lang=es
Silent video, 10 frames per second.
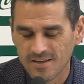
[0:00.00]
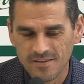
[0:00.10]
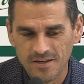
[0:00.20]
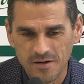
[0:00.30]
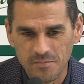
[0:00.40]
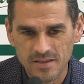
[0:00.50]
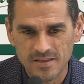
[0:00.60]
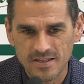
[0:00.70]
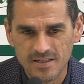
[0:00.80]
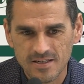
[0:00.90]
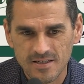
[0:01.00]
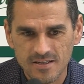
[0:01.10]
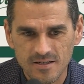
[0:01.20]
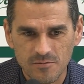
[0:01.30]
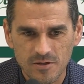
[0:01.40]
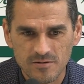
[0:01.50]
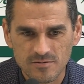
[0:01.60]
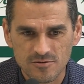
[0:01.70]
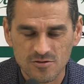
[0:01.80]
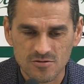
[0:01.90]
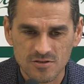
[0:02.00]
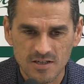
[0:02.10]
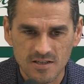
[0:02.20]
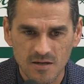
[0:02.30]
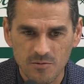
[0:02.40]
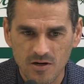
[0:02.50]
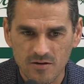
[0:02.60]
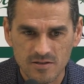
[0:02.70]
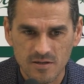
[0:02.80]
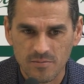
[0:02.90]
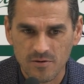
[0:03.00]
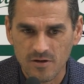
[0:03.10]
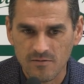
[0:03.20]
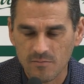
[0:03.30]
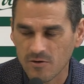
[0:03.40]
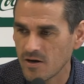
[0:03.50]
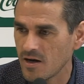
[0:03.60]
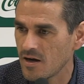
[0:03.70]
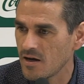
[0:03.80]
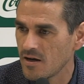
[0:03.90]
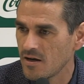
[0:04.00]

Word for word: de repente y, bueno, nosotros sí que teníamos claro que tampoco íbamos a,